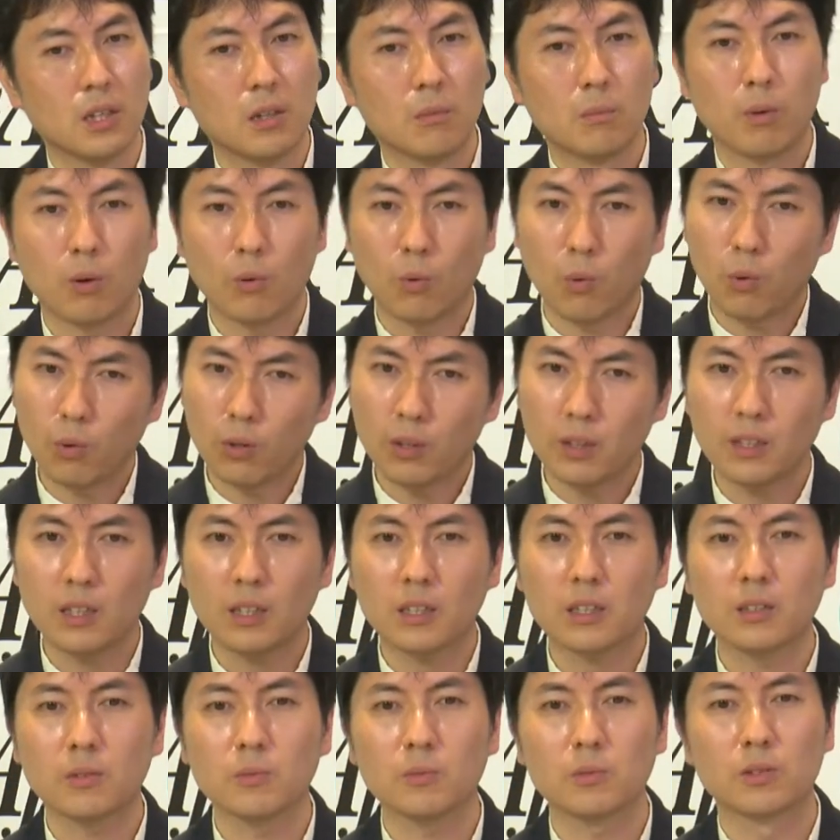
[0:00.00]
まあ、これだ
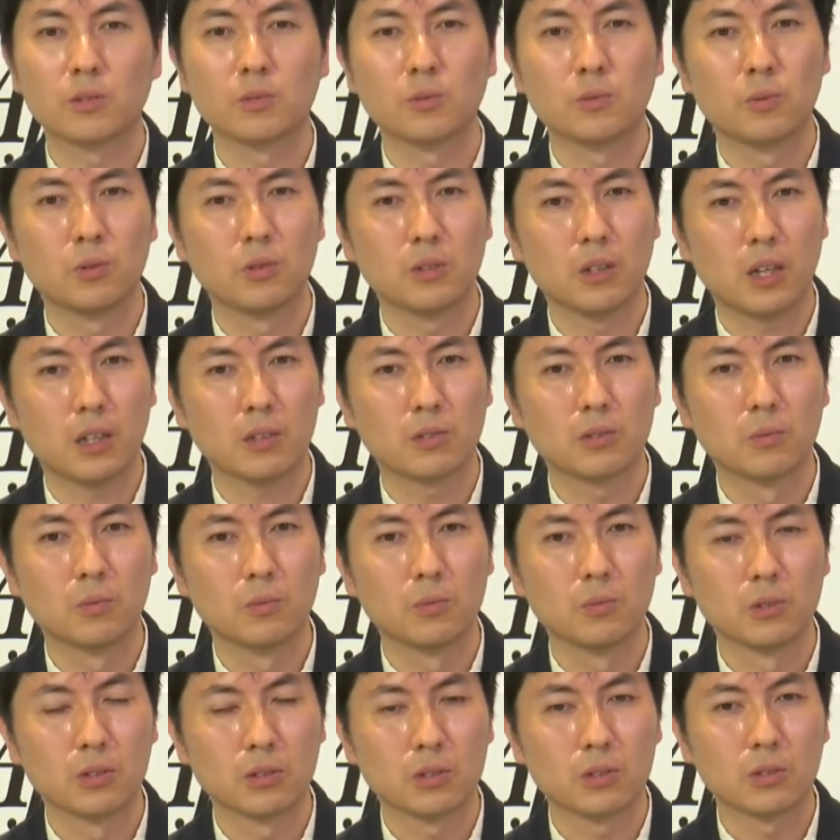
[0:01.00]
けでもすごいなと
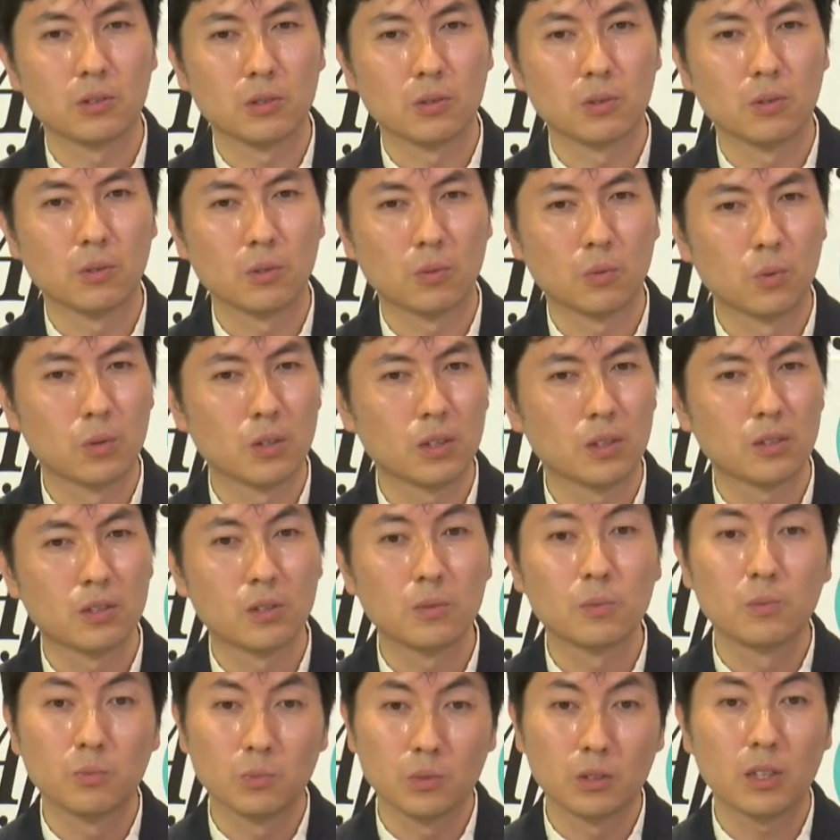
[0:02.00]
思うんですけど、これ自
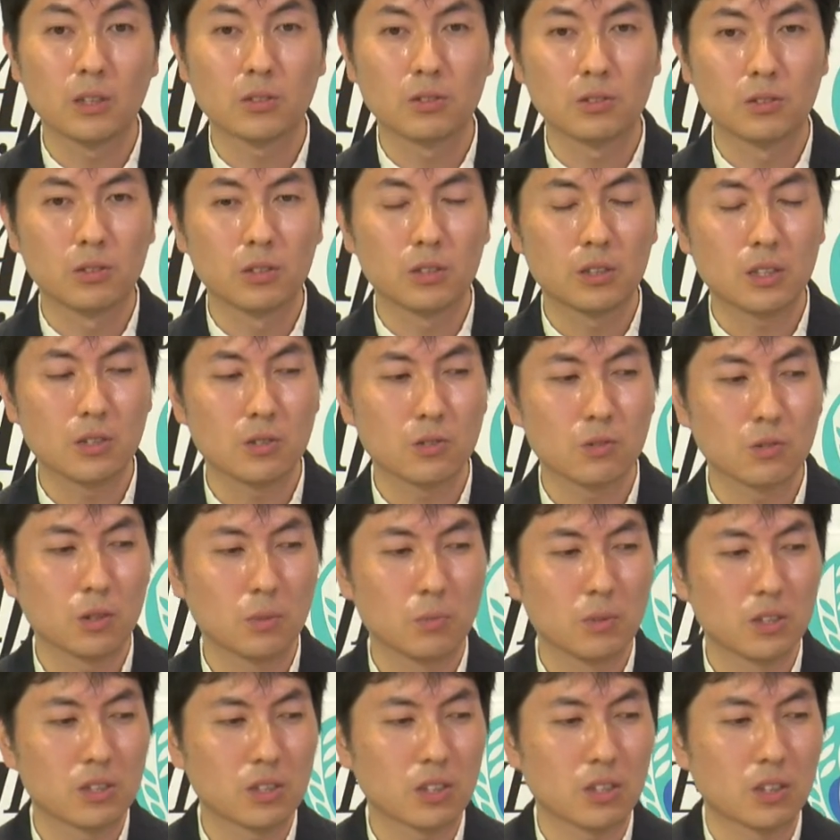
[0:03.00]
分もね、ツイッター上で
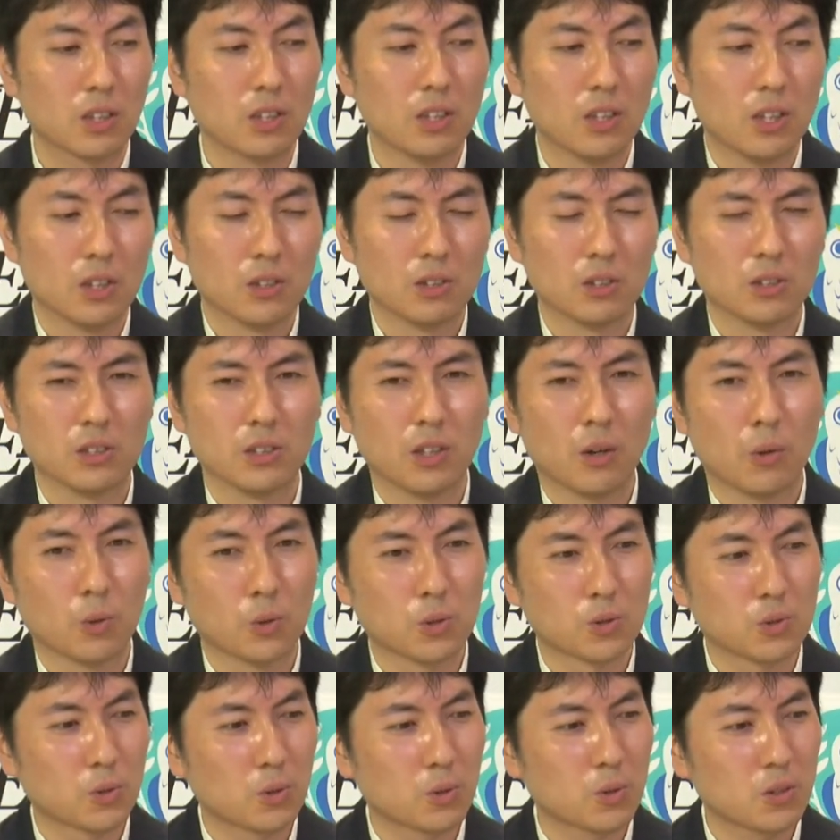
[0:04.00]
見つけて、いや、
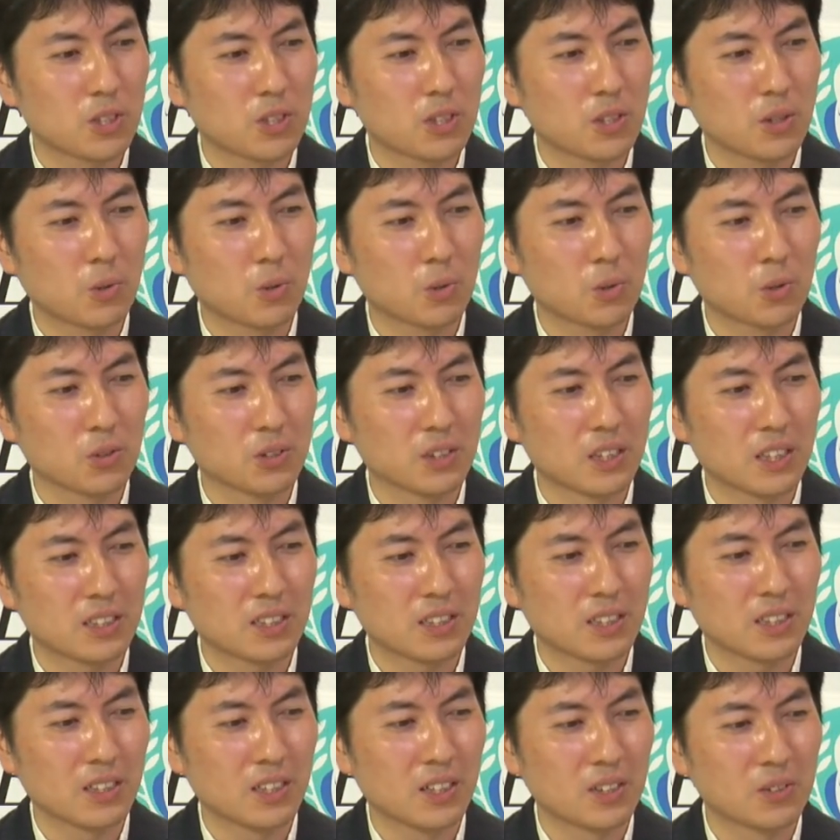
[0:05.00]
恐ろしいことになっ
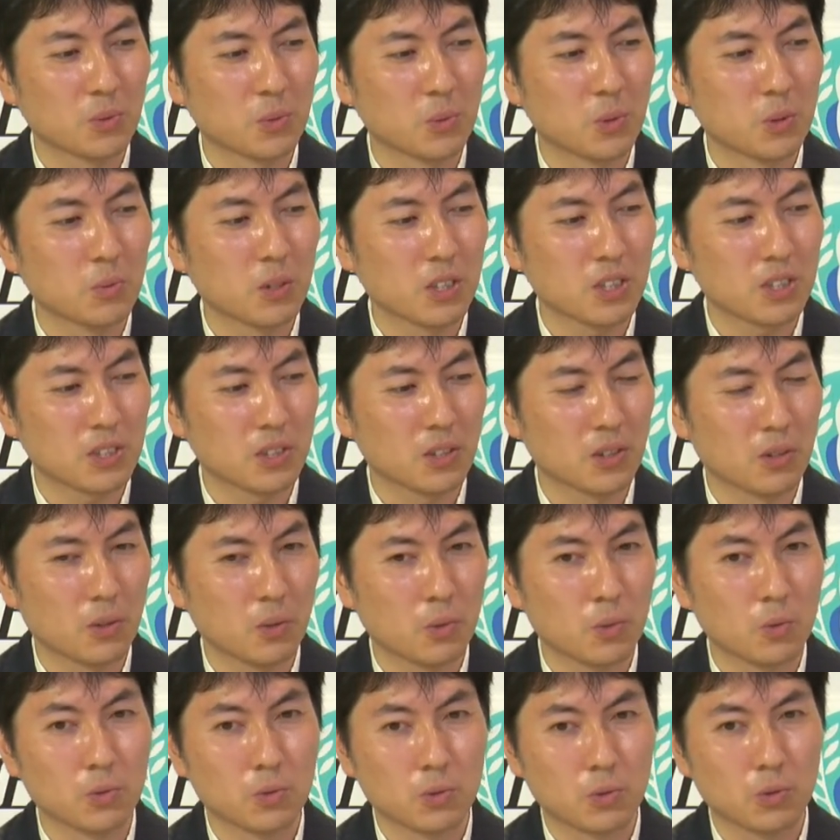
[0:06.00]
たなと思いましたよ。
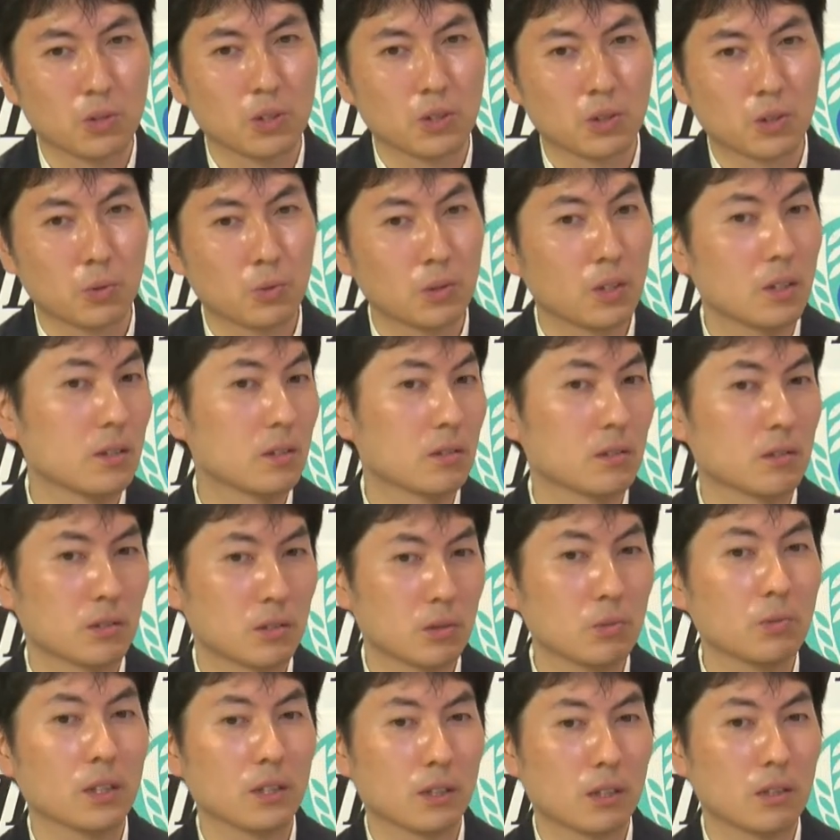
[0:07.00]
本当に。去年、
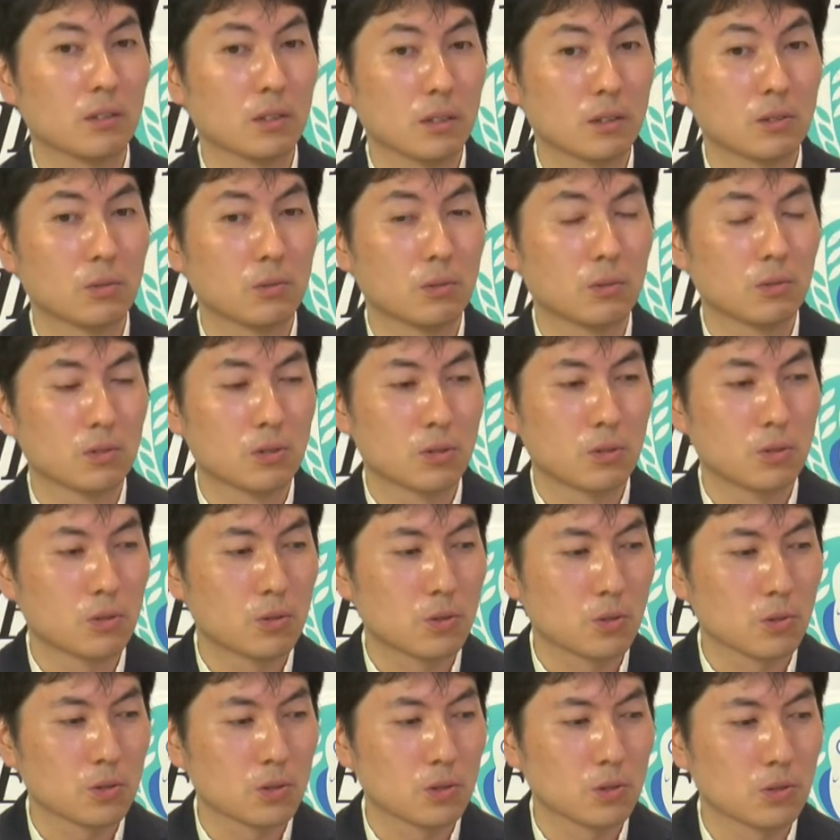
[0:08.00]
去年からね、その出
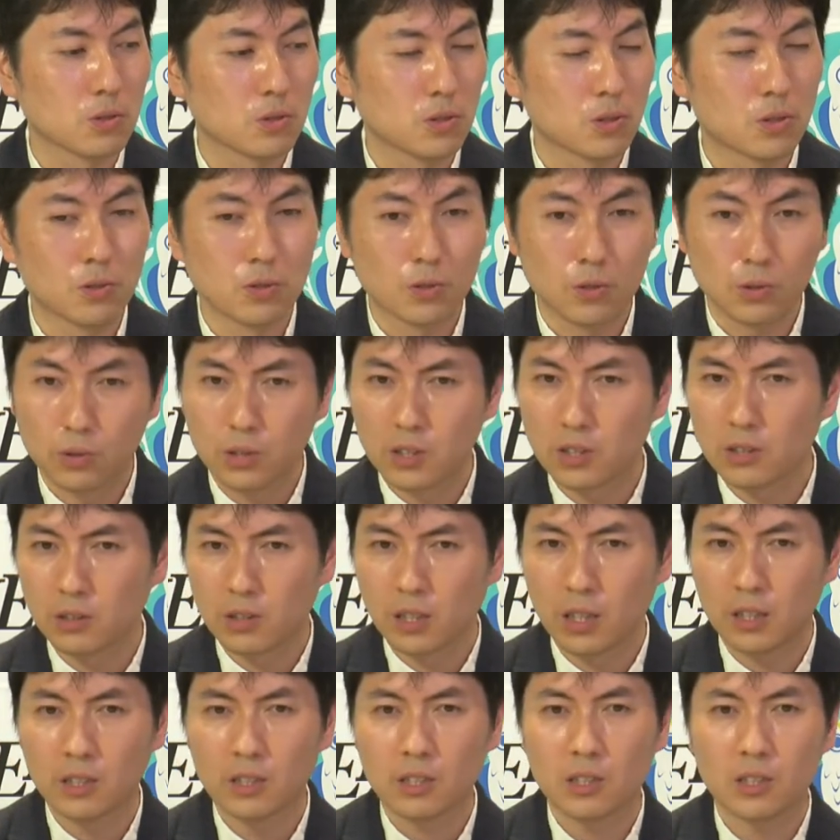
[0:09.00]
生数、出生率の
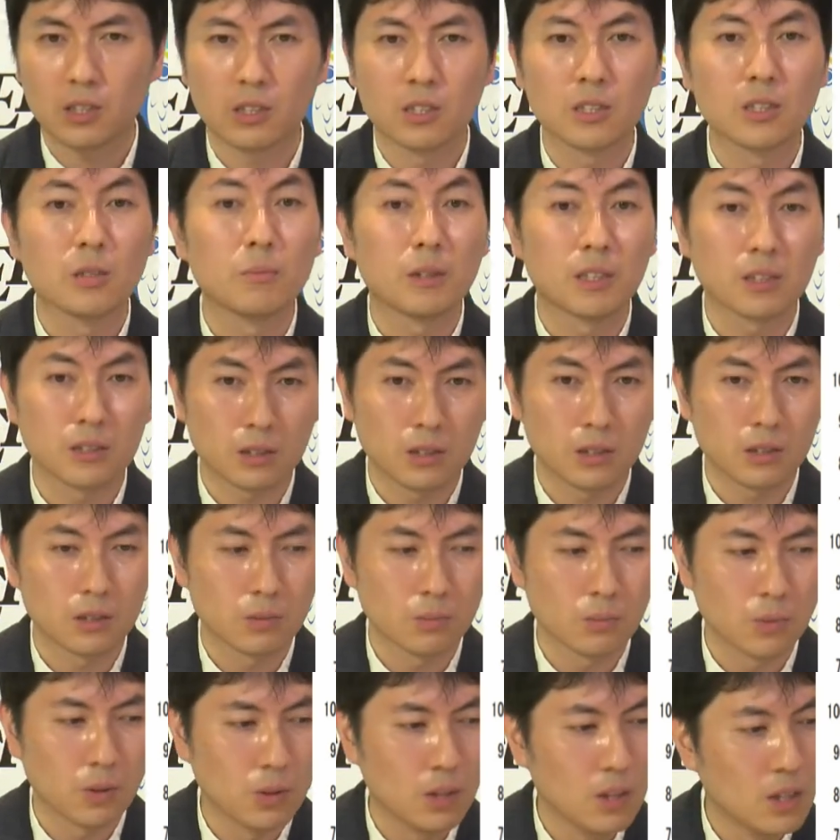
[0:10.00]
話はしてますけれど
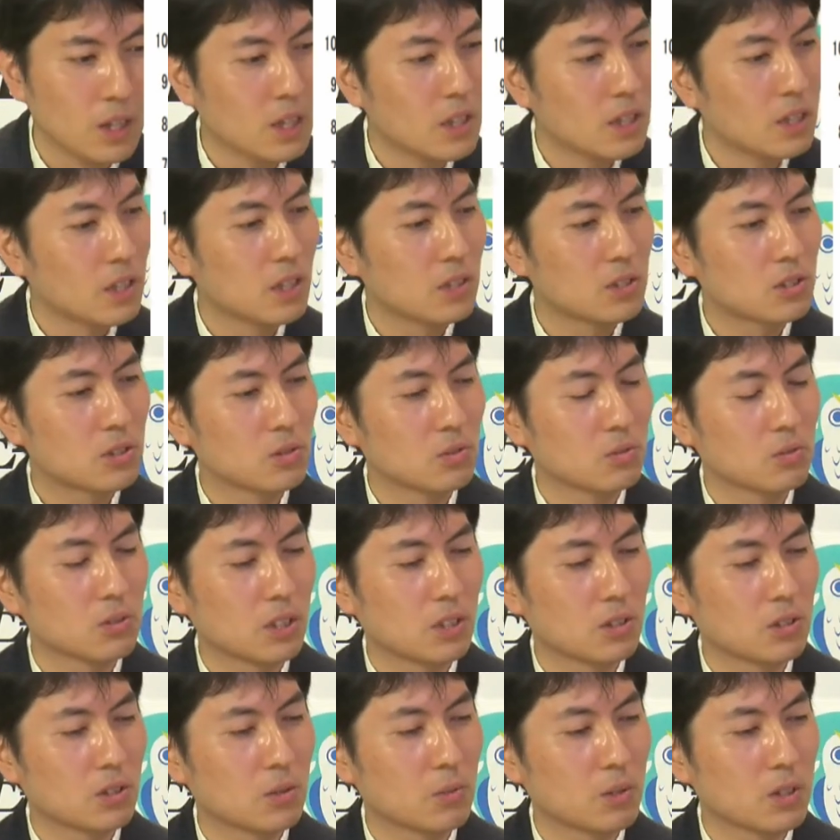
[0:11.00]
も、えー、次の
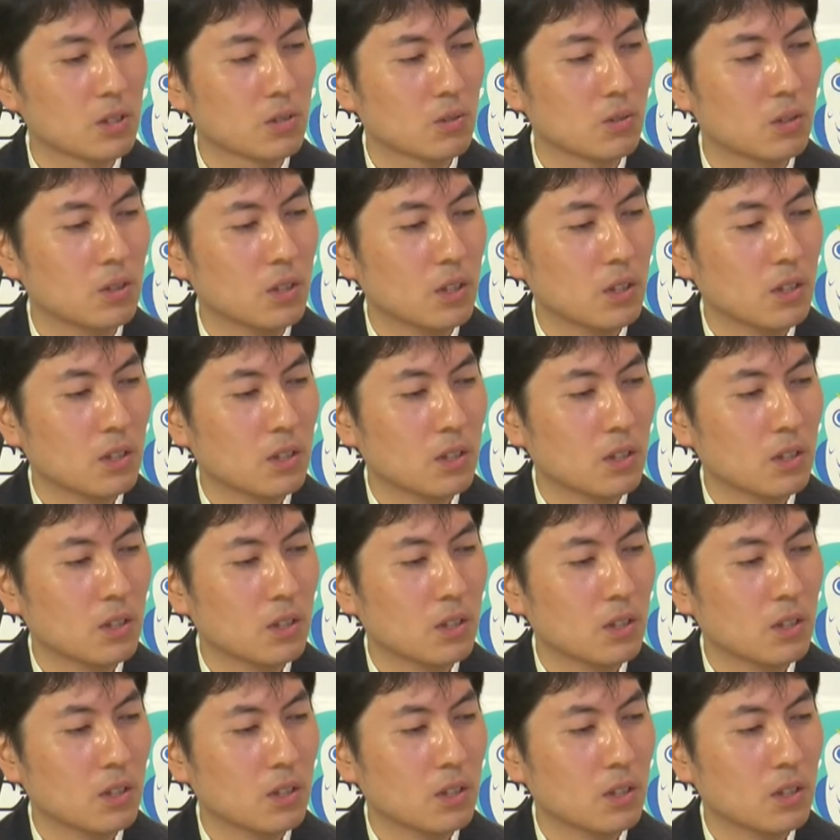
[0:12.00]
スライドいきましょう。